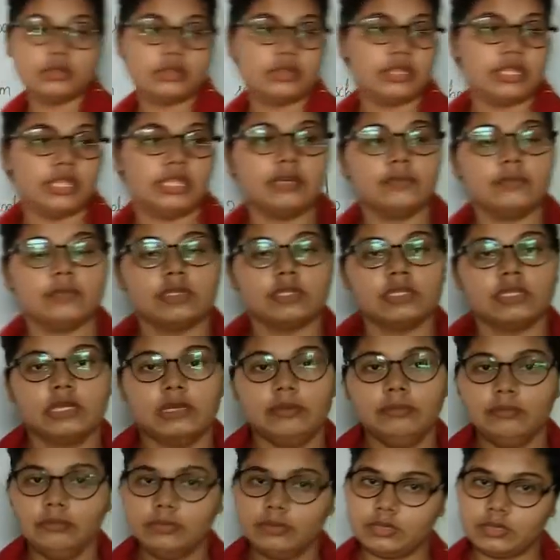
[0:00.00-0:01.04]
तीन बजे
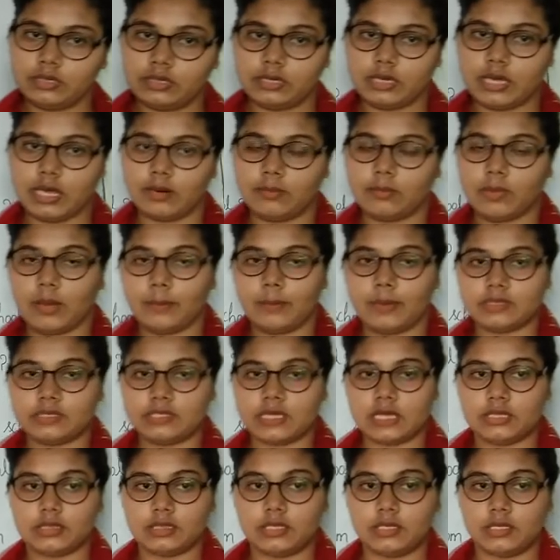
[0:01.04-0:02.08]
हम घर वापस
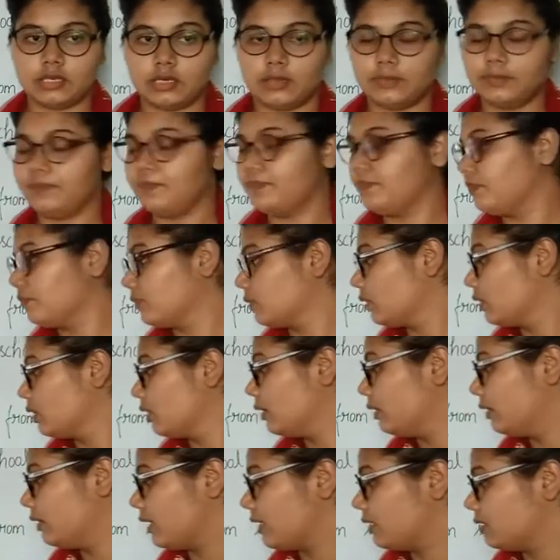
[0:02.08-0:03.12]
आते हैं
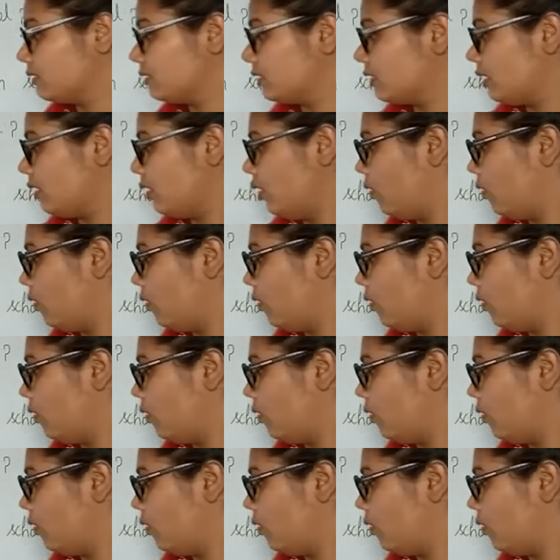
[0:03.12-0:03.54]
नेक्स्ट है